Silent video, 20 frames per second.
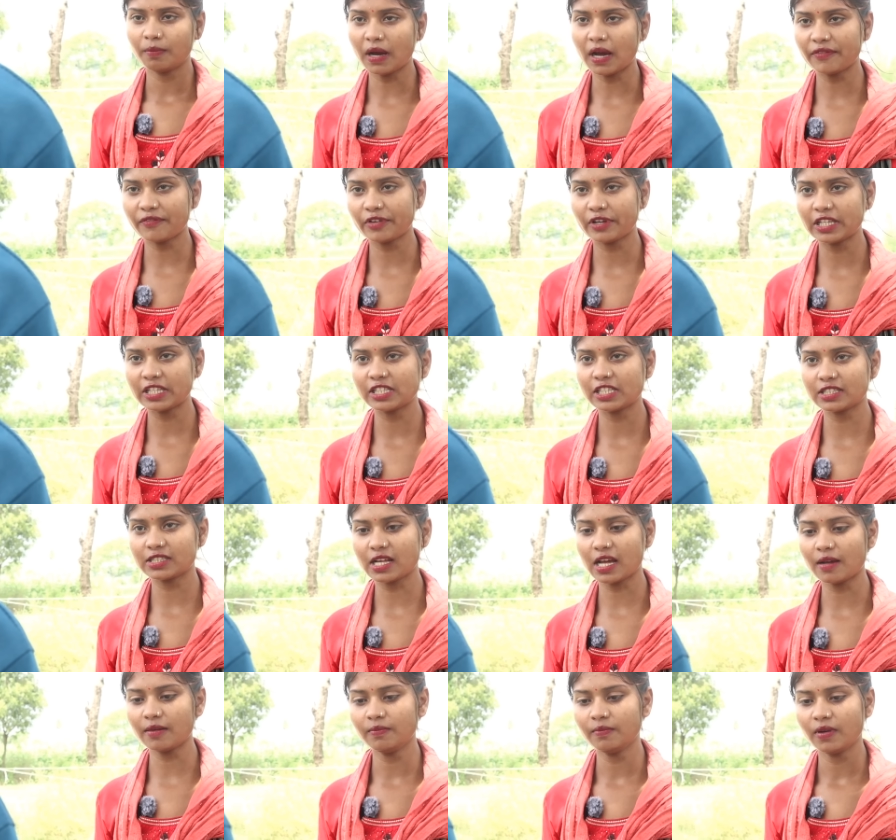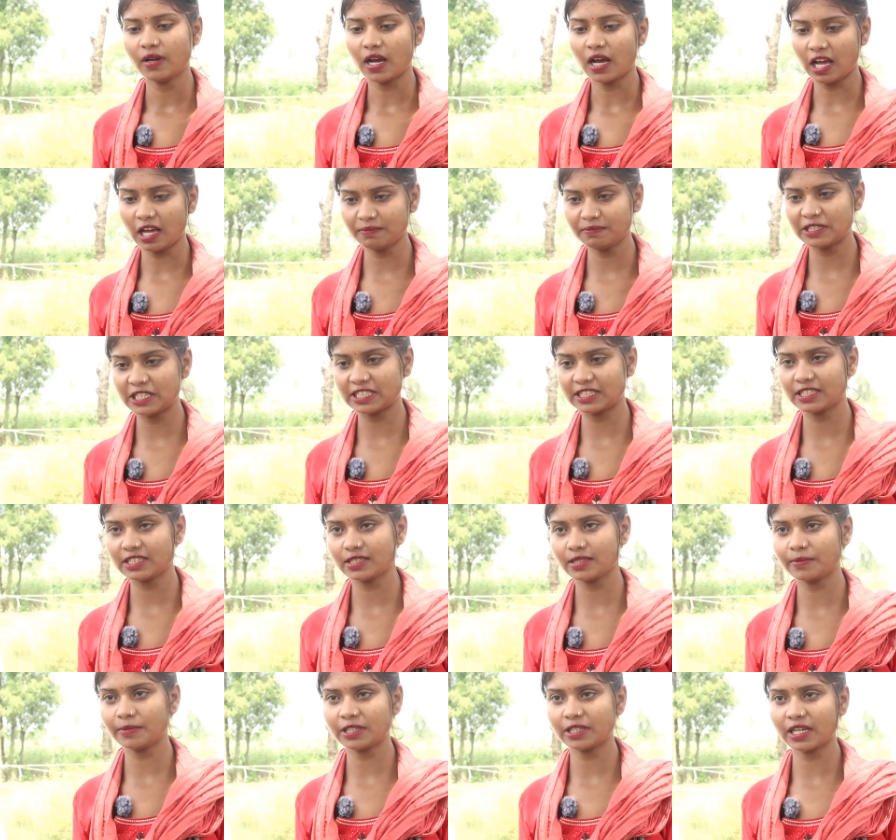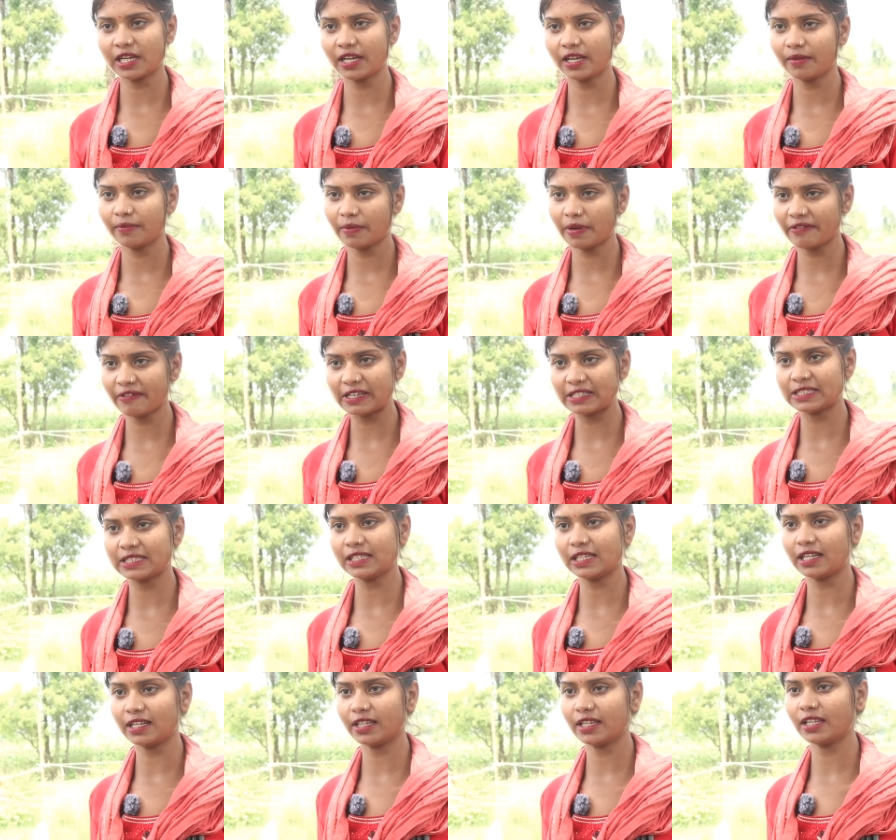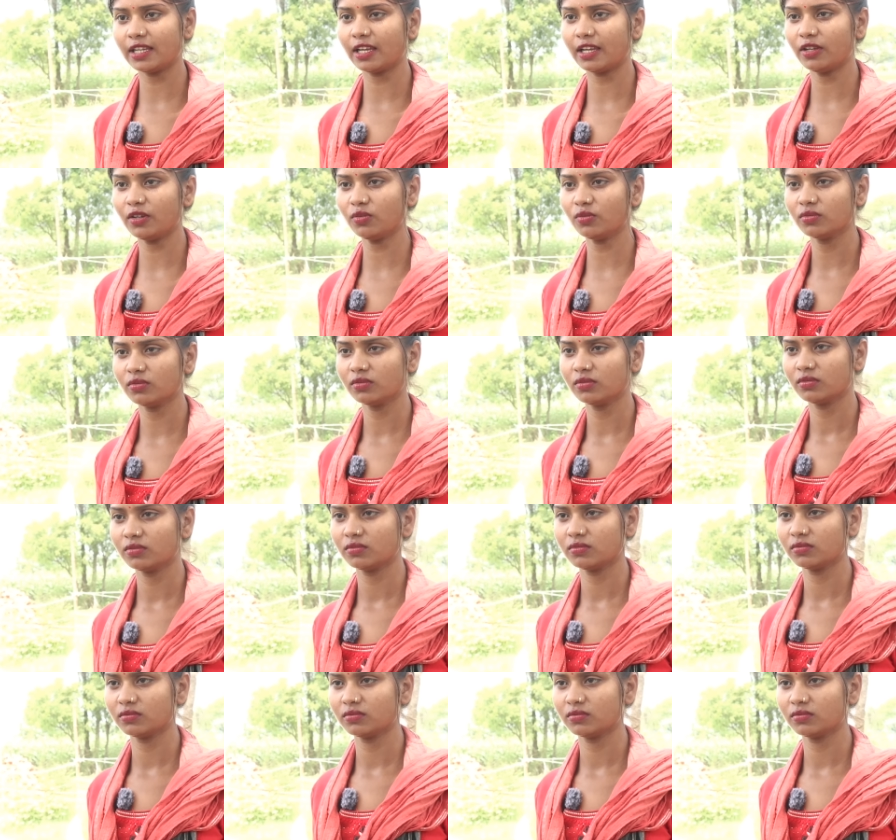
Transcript: माफ़ कीजिए साहब आप जैसी समझ रहे हैं मैं वैसी लड़की नहीं हूँ